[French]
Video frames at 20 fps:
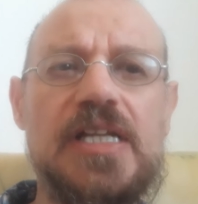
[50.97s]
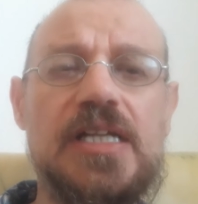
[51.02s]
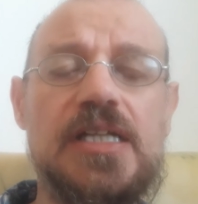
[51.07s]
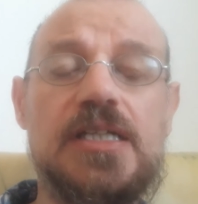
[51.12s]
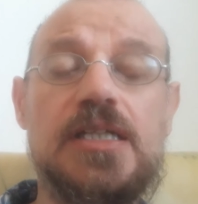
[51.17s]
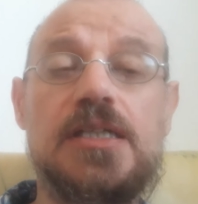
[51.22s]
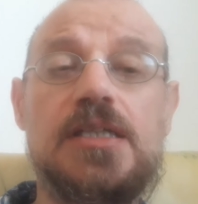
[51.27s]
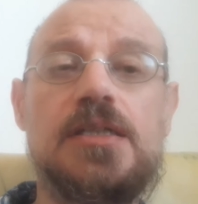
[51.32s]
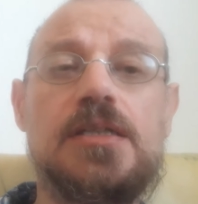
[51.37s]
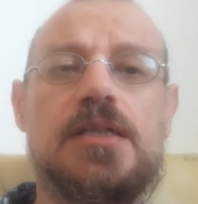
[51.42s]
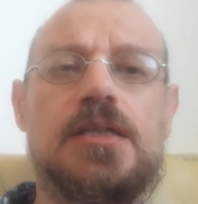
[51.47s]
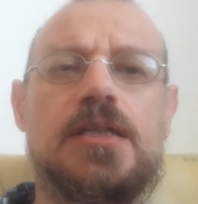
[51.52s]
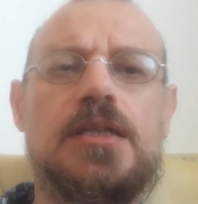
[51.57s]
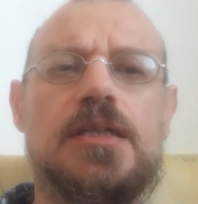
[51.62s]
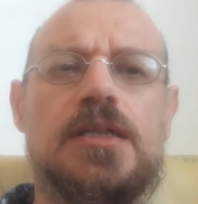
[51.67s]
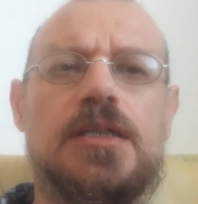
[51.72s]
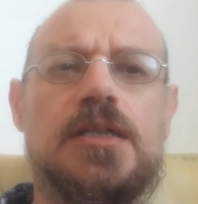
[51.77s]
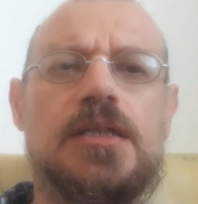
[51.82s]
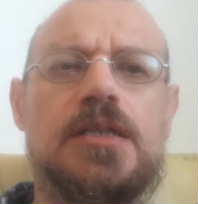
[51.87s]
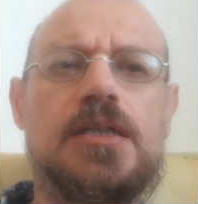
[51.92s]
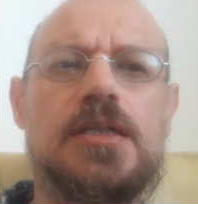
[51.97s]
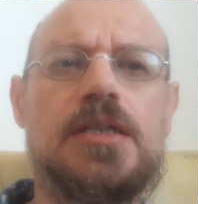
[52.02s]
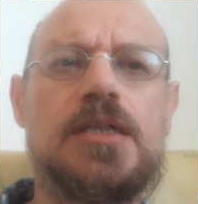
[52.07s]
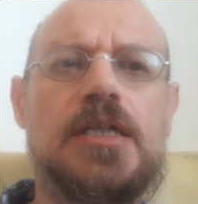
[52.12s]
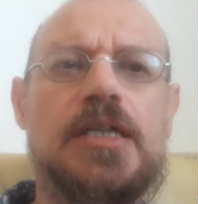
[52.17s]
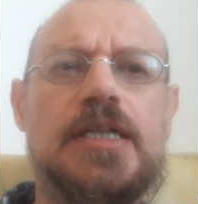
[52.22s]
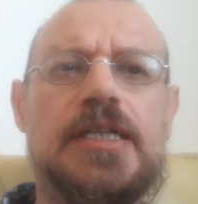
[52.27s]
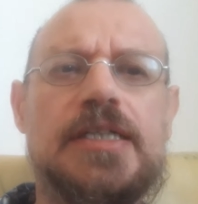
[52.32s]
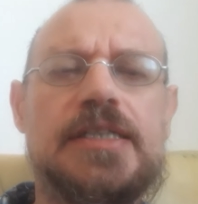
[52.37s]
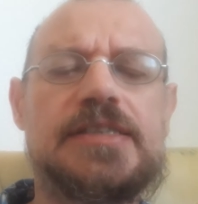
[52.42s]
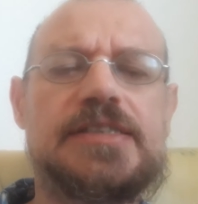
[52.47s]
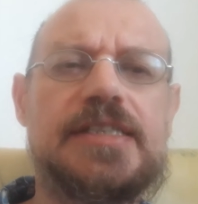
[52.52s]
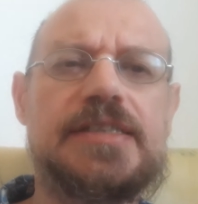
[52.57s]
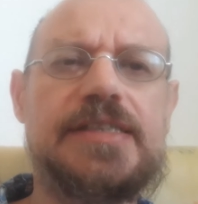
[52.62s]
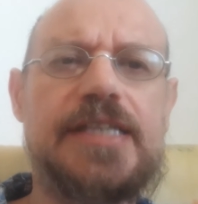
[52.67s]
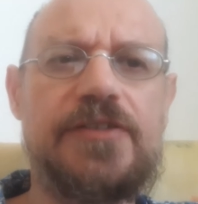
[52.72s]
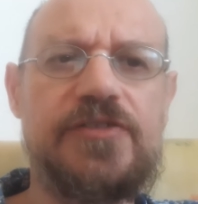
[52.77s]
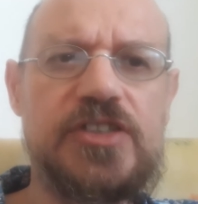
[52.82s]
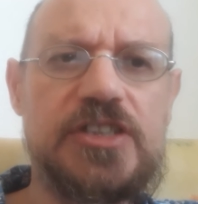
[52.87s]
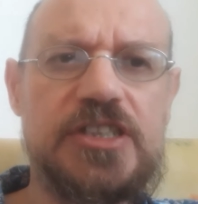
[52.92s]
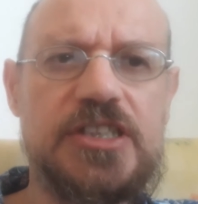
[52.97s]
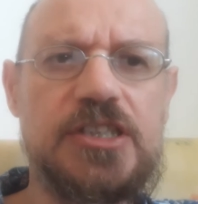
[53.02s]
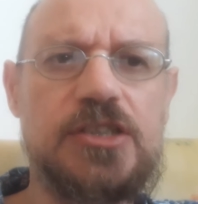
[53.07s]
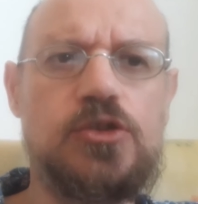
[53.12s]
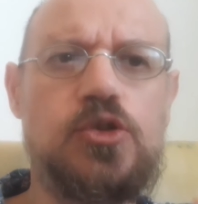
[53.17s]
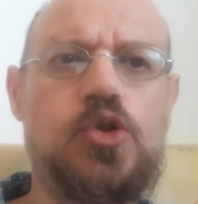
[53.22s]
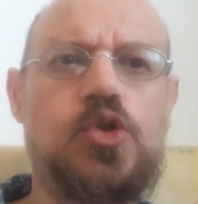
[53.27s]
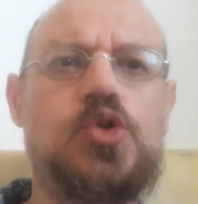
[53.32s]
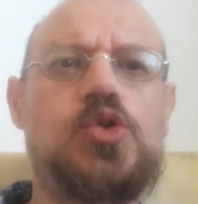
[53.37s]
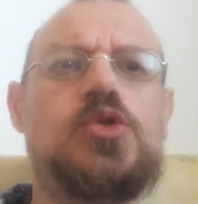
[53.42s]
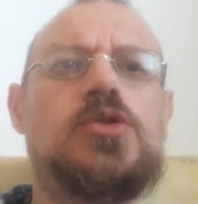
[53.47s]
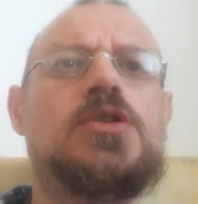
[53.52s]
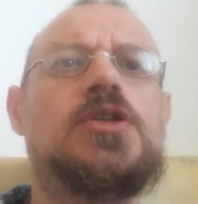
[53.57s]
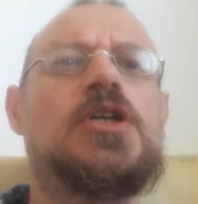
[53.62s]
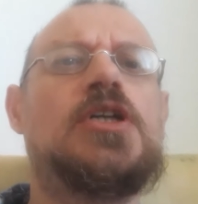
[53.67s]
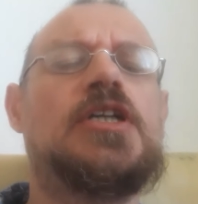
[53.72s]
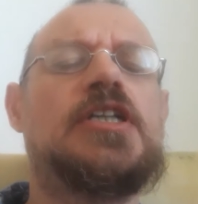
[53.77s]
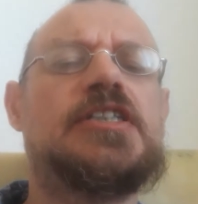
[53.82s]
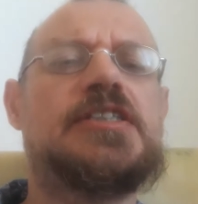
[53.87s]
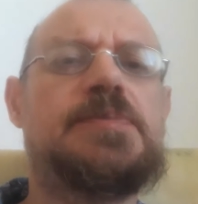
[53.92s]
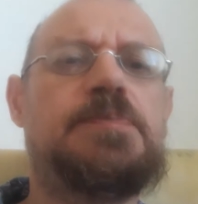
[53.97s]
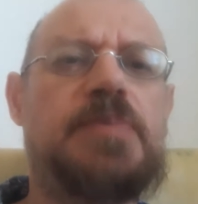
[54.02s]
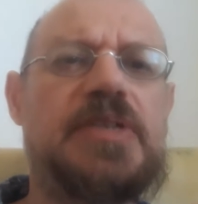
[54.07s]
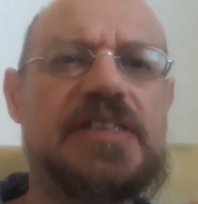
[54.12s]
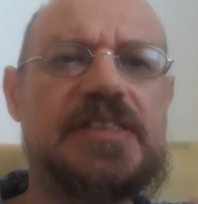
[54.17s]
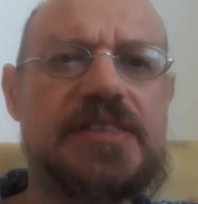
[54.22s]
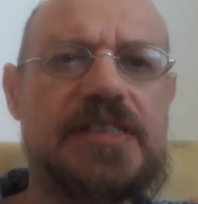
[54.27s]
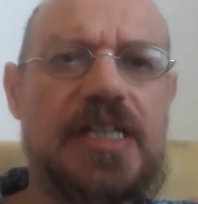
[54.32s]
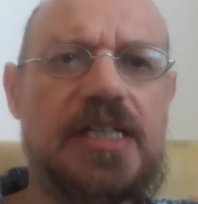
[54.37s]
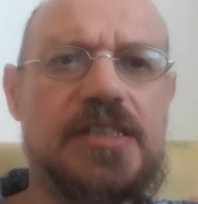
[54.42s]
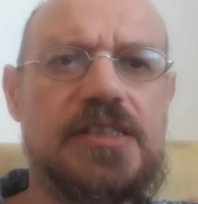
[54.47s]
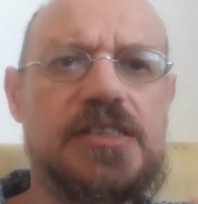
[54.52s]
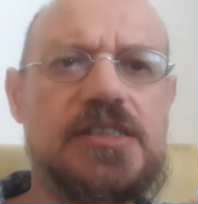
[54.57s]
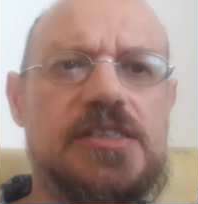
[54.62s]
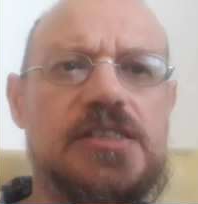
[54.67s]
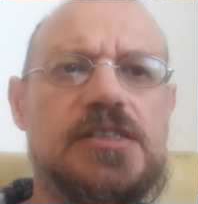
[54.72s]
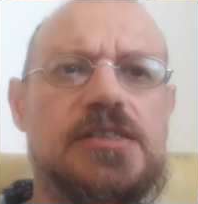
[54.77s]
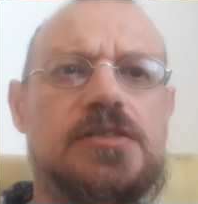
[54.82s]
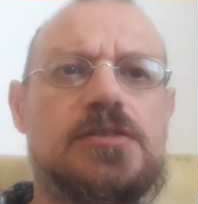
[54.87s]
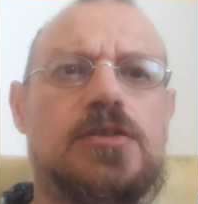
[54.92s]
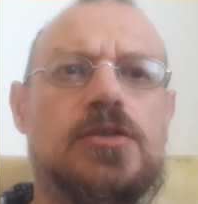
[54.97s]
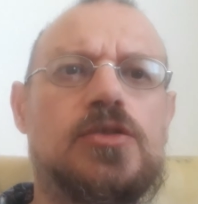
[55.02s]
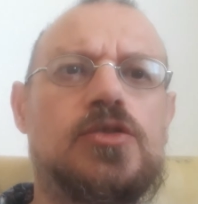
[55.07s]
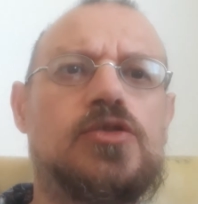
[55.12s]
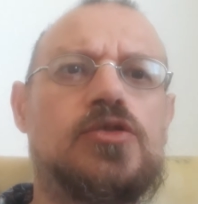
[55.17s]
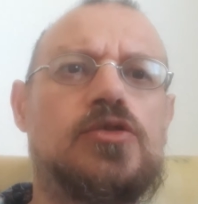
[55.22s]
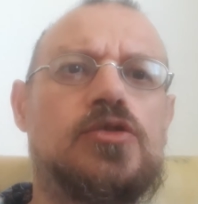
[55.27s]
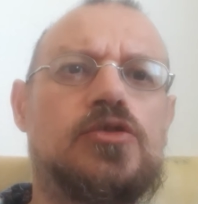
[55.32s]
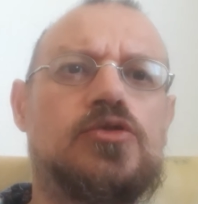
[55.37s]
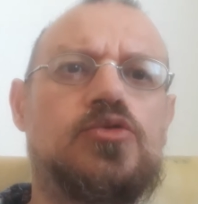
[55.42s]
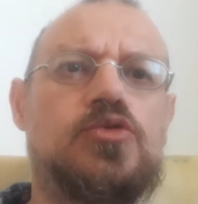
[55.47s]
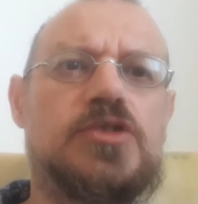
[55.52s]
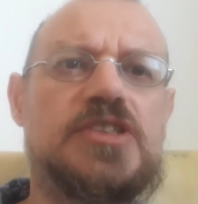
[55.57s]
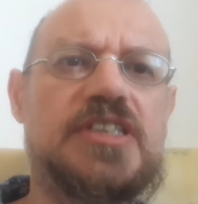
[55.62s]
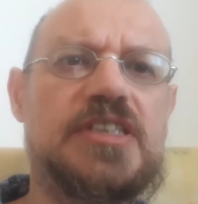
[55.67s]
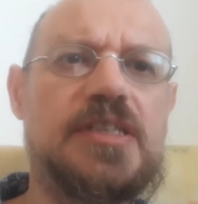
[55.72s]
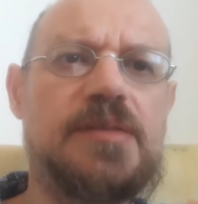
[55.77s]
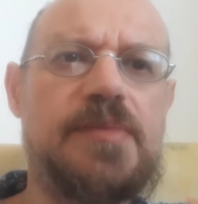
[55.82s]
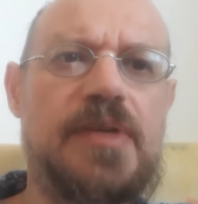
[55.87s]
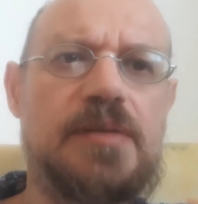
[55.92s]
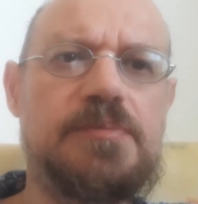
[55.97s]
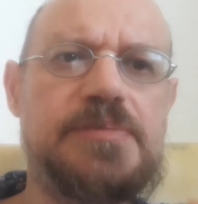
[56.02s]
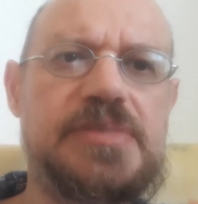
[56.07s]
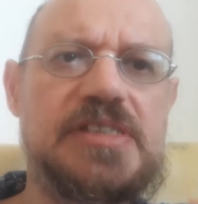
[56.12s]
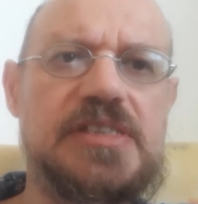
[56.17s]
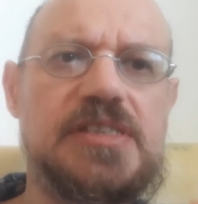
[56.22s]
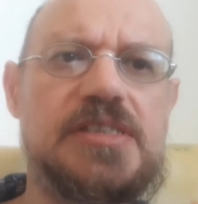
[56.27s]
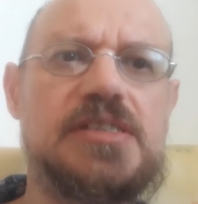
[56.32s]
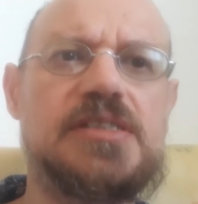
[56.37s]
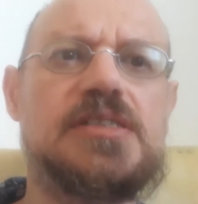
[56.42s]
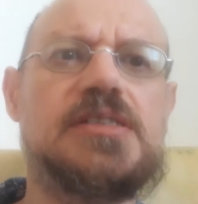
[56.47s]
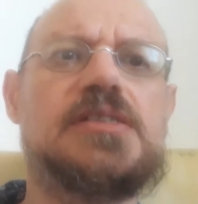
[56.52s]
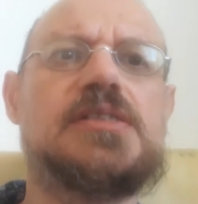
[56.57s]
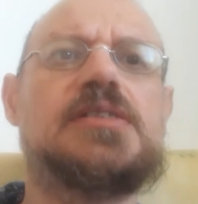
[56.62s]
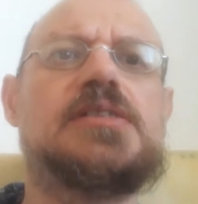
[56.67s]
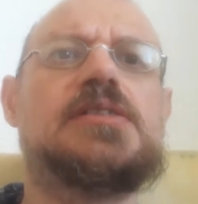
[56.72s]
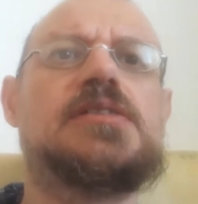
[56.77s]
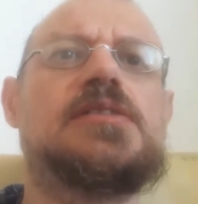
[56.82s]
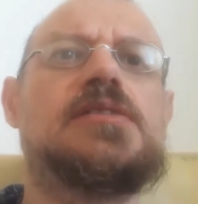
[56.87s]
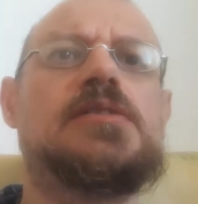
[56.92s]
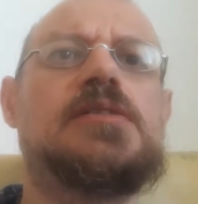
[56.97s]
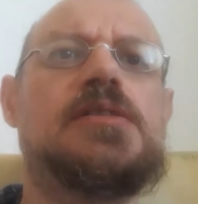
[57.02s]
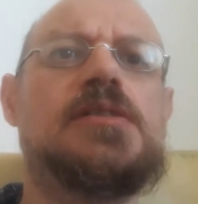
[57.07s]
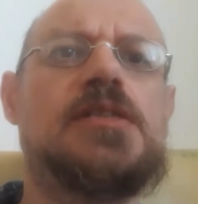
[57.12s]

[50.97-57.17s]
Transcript: et euh, c'est David Hidlo, spécialiste du cinéma bis,